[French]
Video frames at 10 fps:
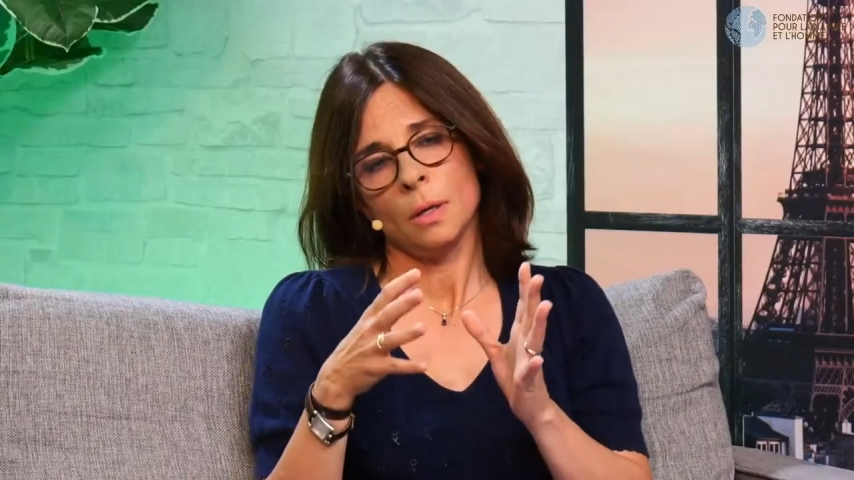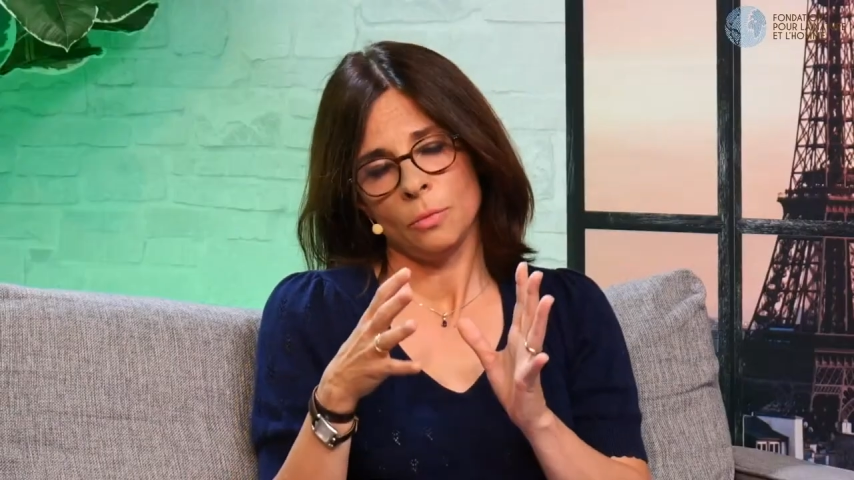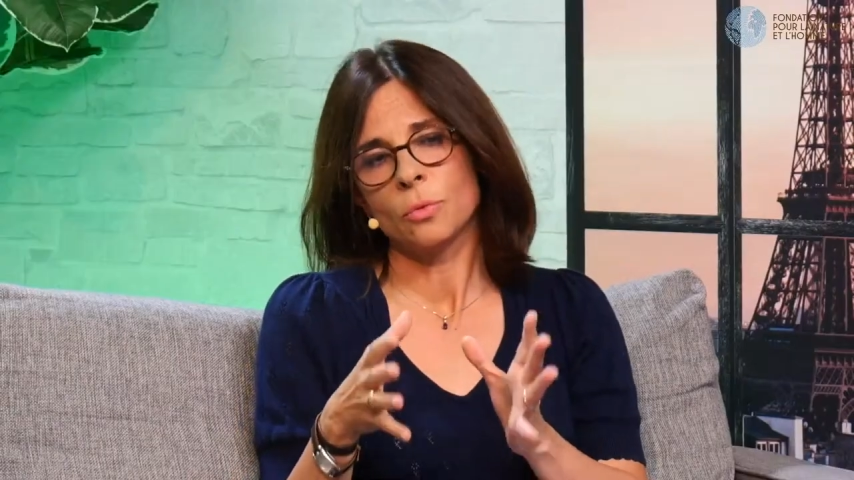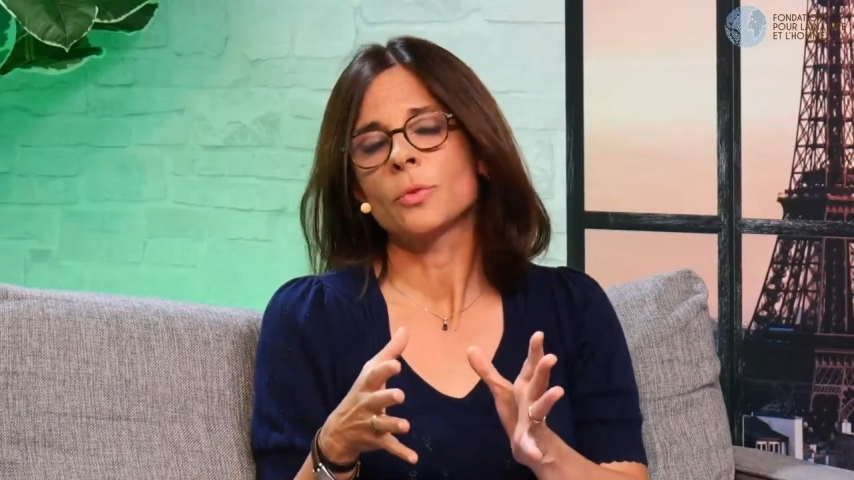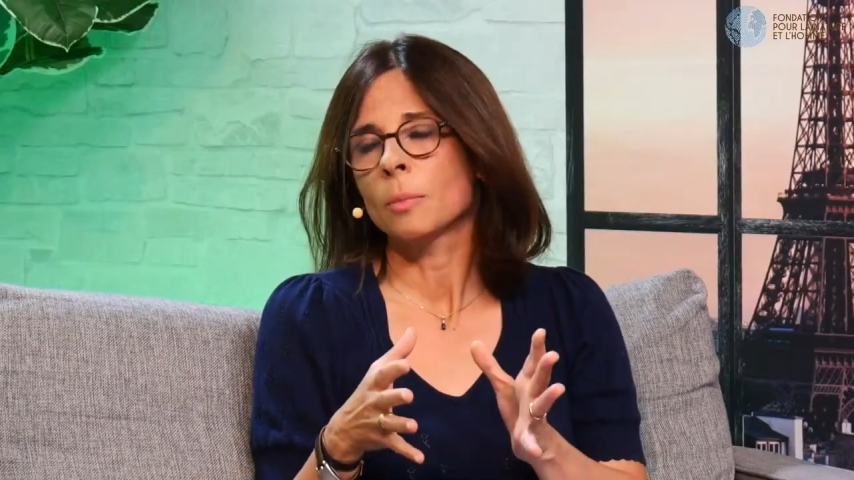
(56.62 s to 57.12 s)

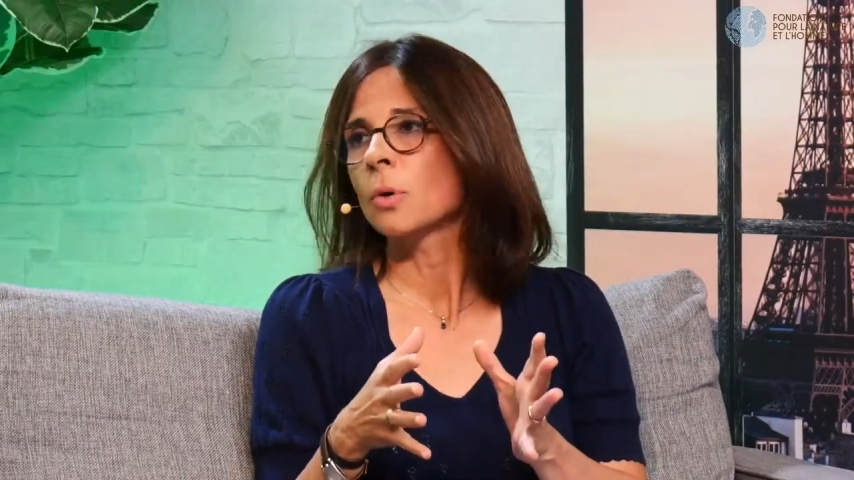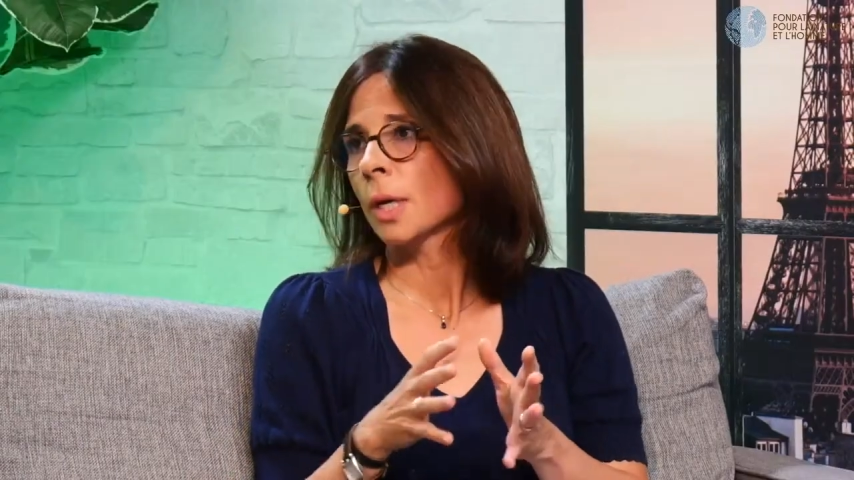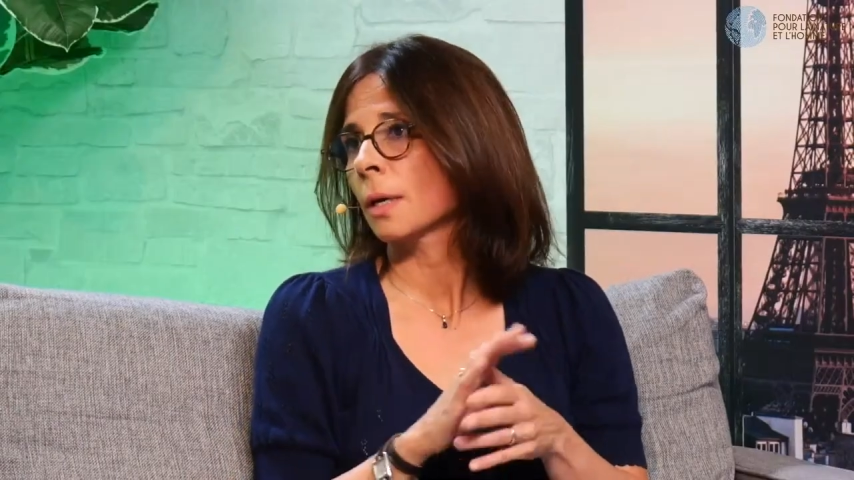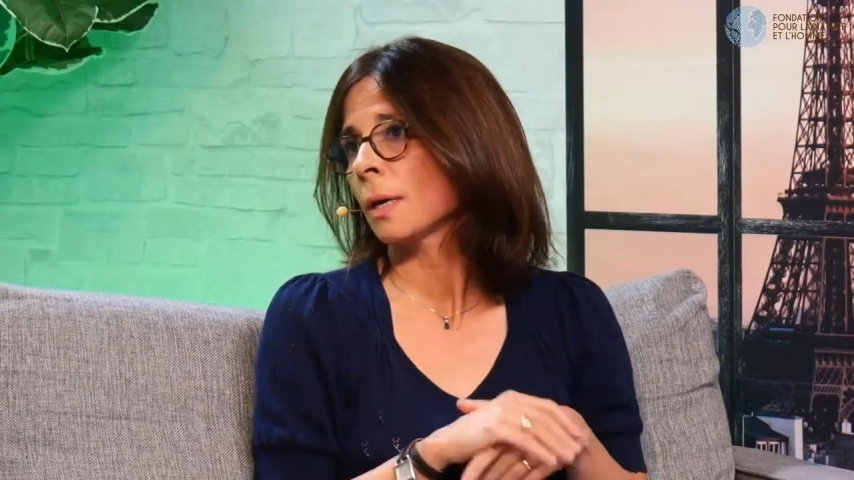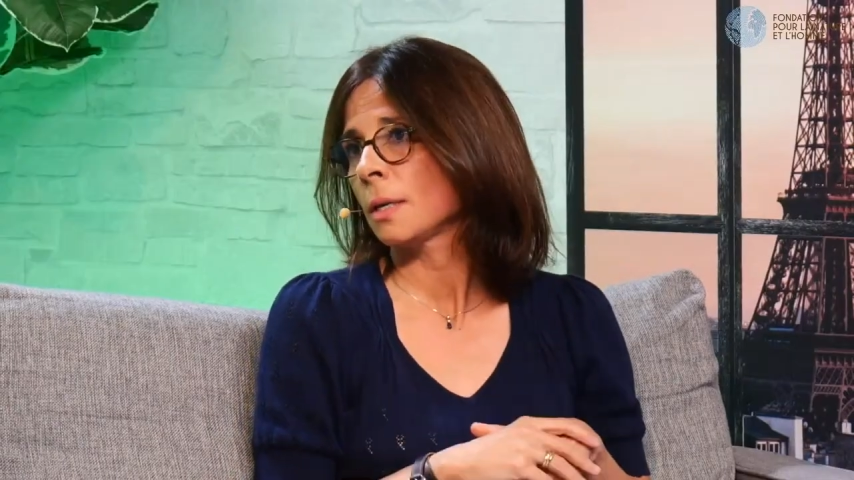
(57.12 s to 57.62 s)
il faut vraiment
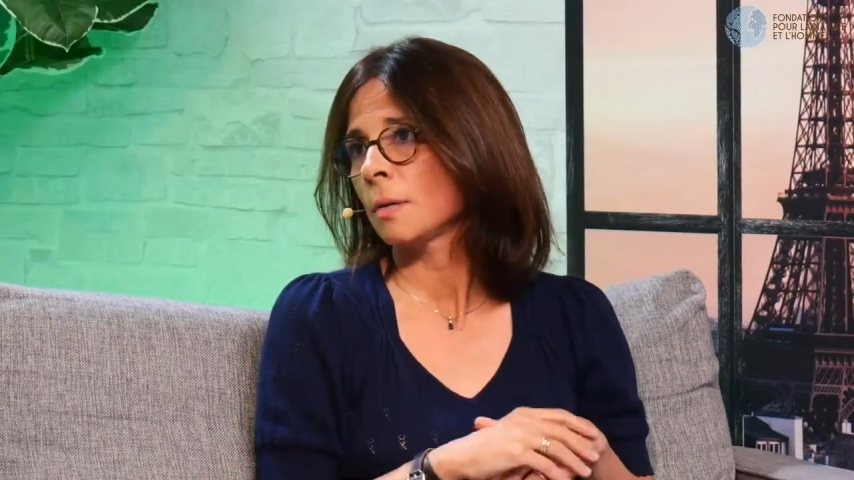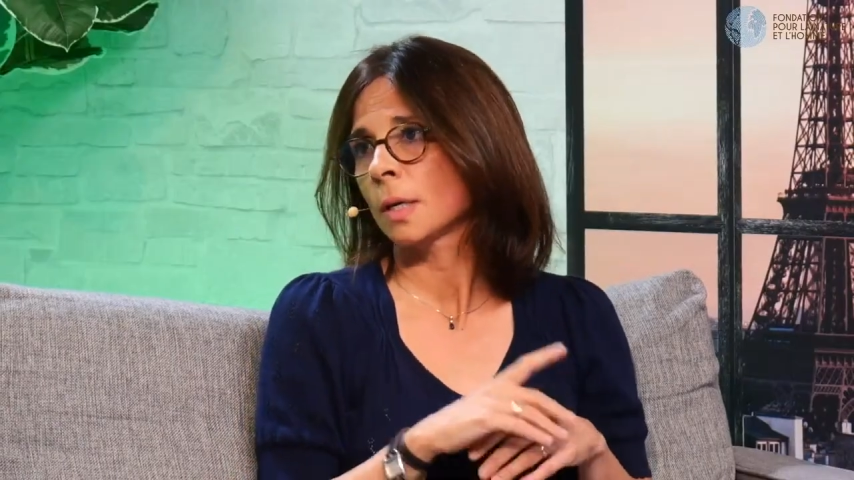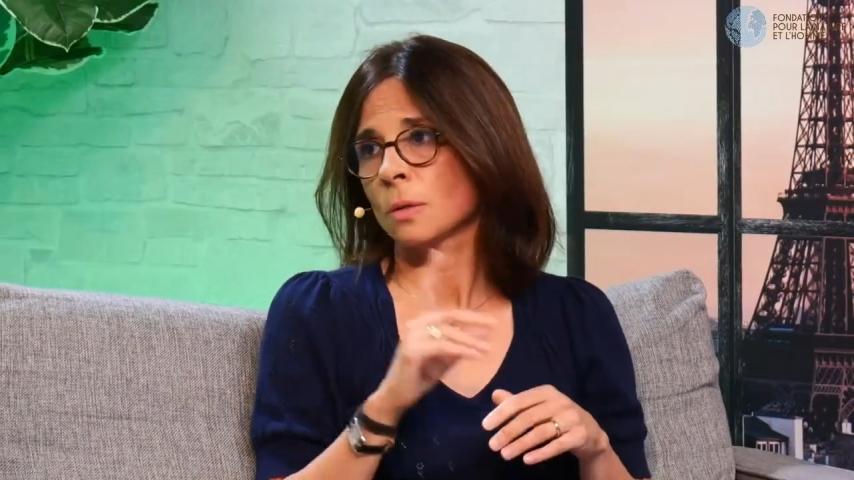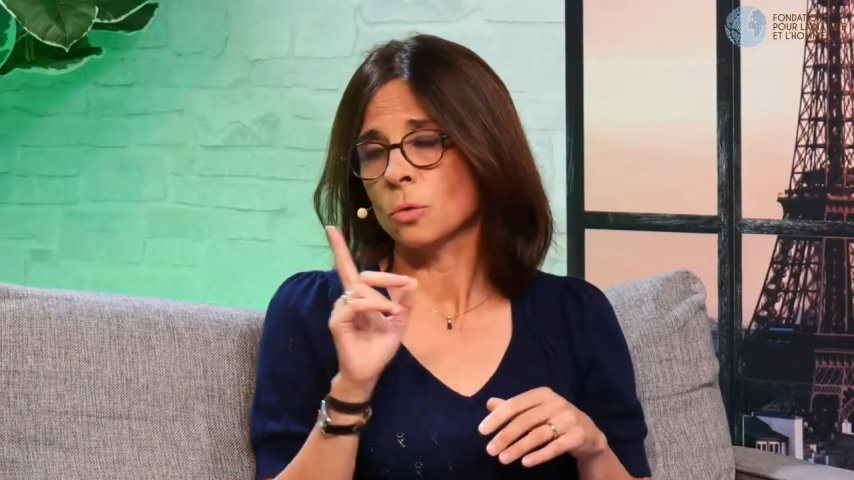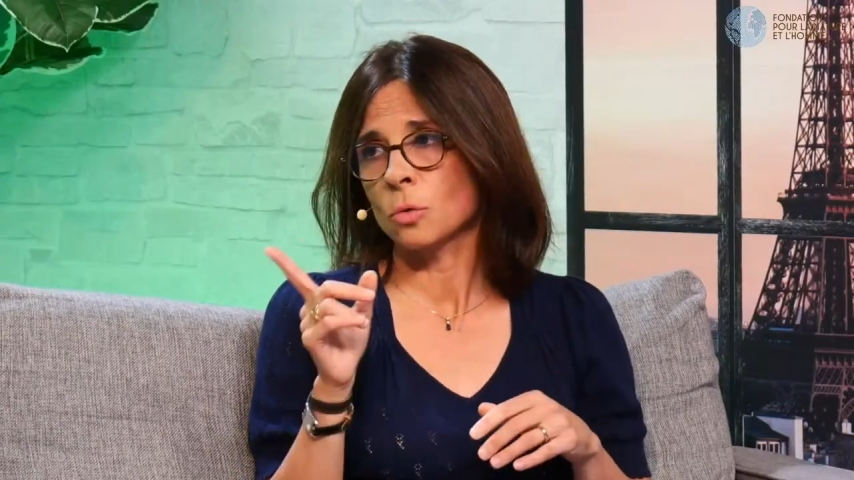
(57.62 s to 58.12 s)
les regarder
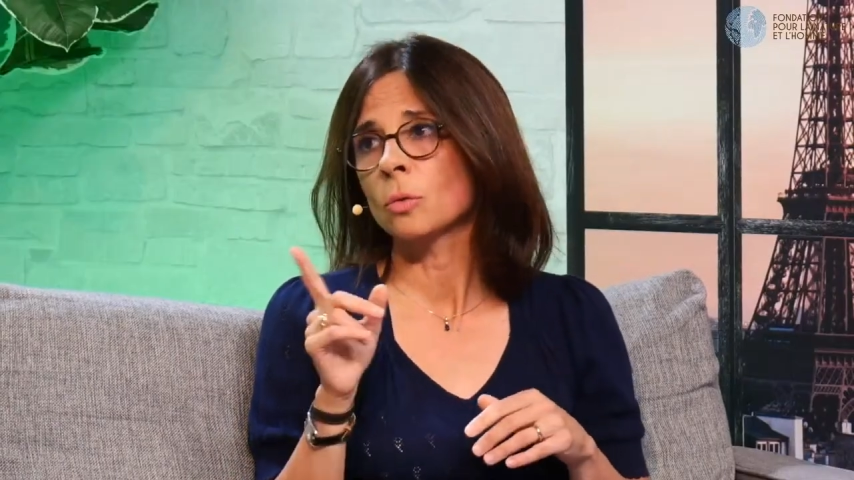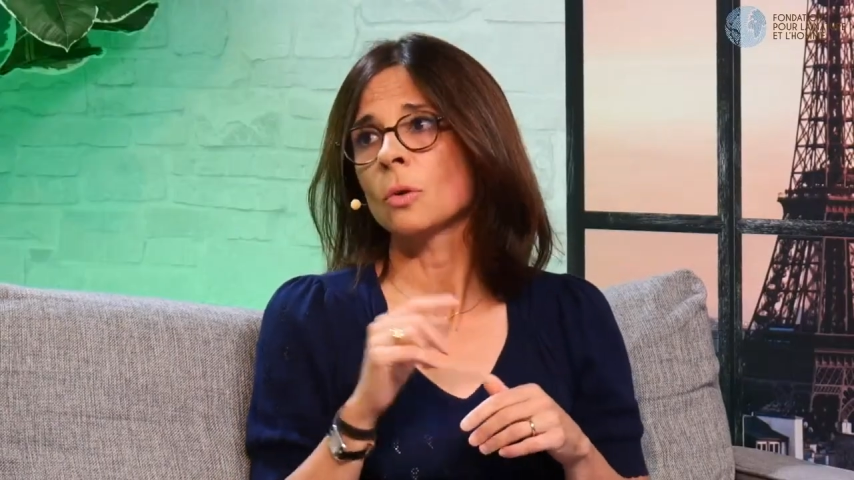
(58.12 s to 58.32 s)
avec attention.